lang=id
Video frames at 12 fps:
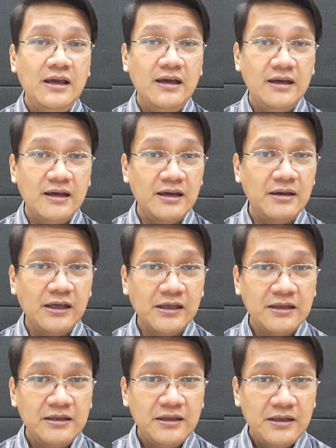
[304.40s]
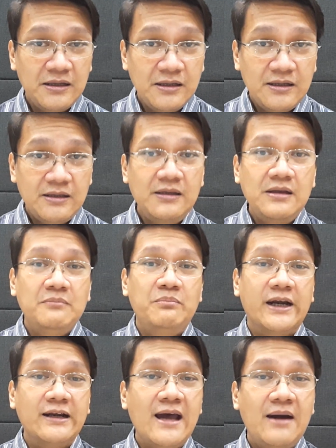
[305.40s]
Uh,
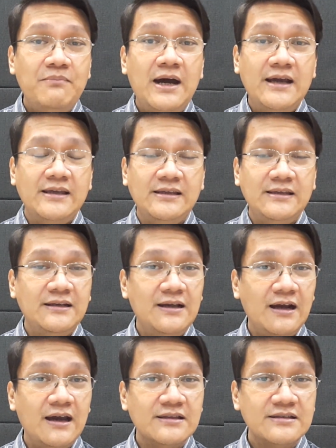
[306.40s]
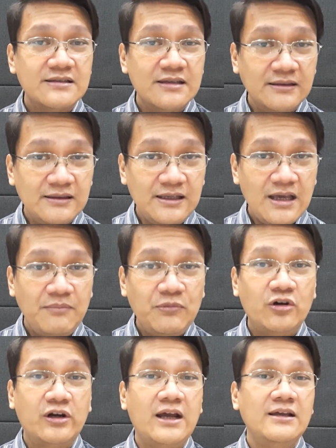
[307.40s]
berdamai dengan setiap
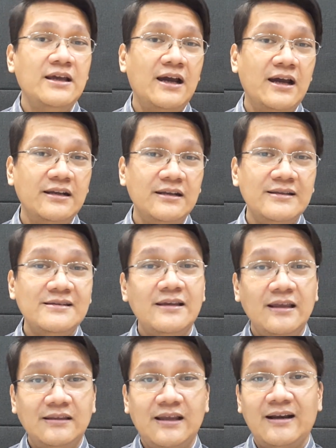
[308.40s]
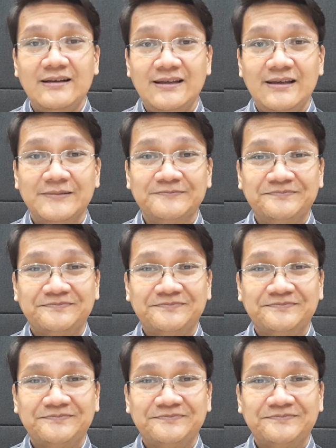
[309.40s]
orang yang ada di sekitarnya.